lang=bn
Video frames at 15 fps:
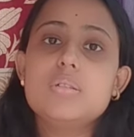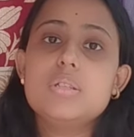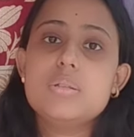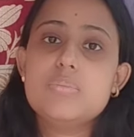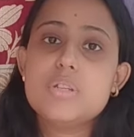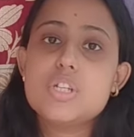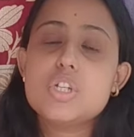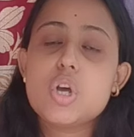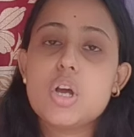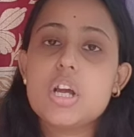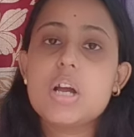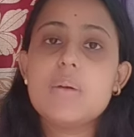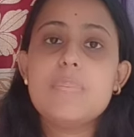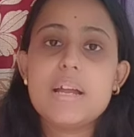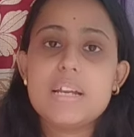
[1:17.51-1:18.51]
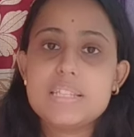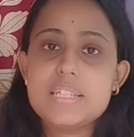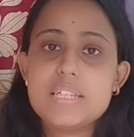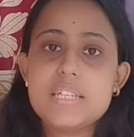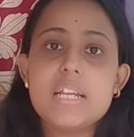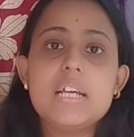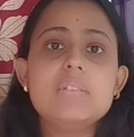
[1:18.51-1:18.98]
ডিমের সংখ্যা
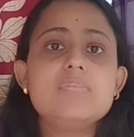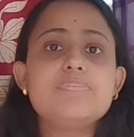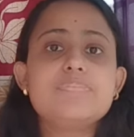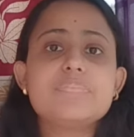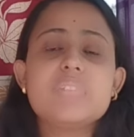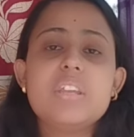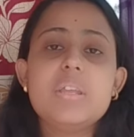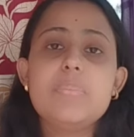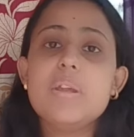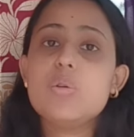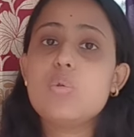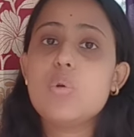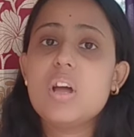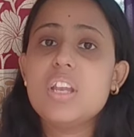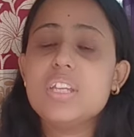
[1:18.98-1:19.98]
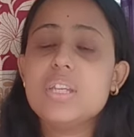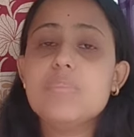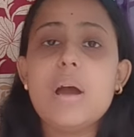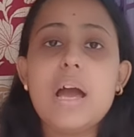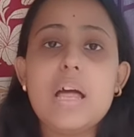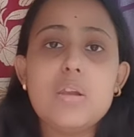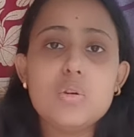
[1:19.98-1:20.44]
বাড়ছে না ডিমের কোয়ালিটি
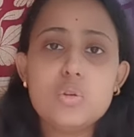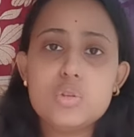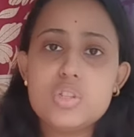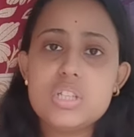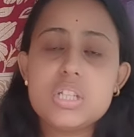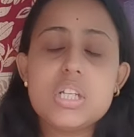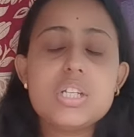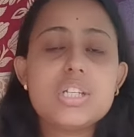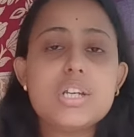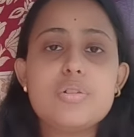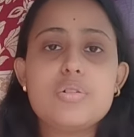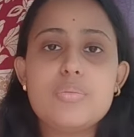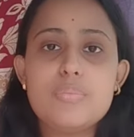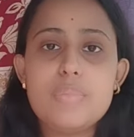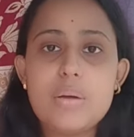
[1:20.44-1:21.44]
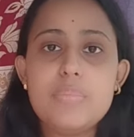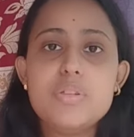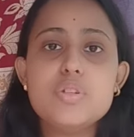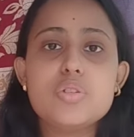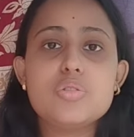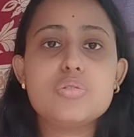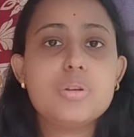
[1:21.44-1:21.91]
ভালো হচ্ছে না সেরকমভাবে
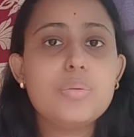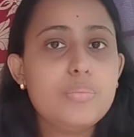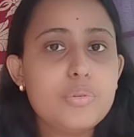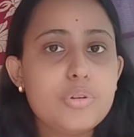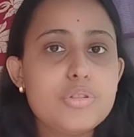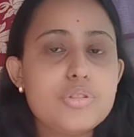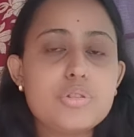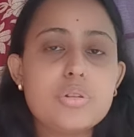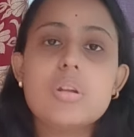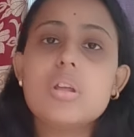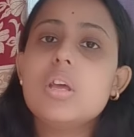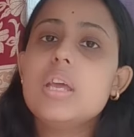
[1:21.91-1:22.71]
যতটা প্রয়োজন